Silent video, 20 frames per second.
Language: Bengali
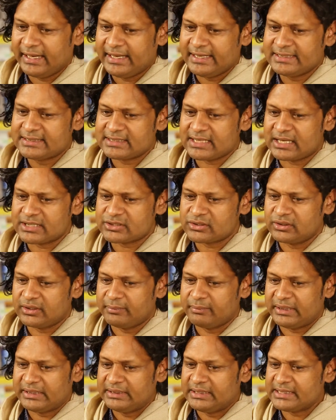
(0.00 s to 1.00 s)
এইটা
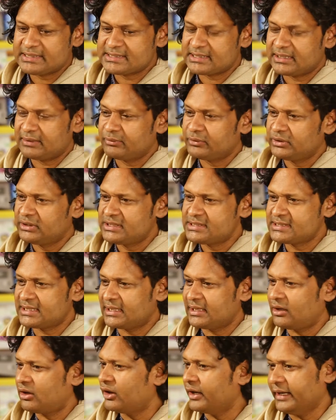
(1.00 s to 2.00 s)
আসলে বিদ্যা ছাড়া বুদ্ধি
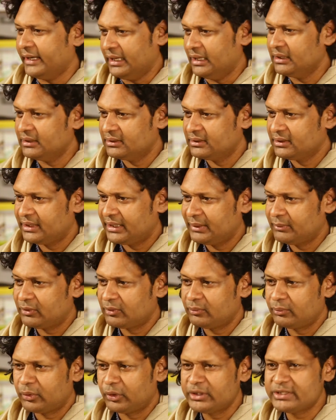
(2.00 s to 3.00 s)
ছাড়া হয় না
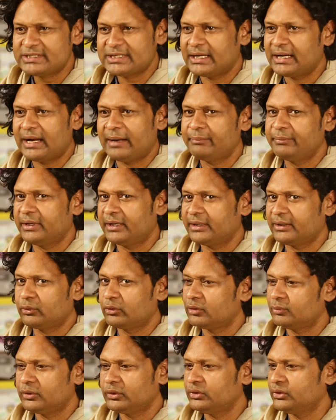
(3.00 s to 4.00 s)
এবং বই ছাড়া আপনার
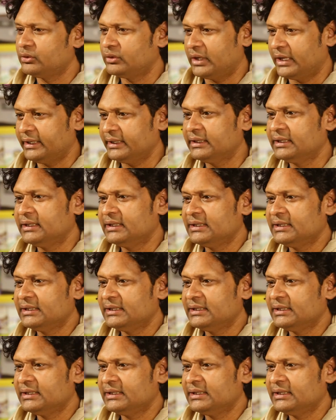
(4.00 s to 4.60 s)
কোনো বন্ধু নাই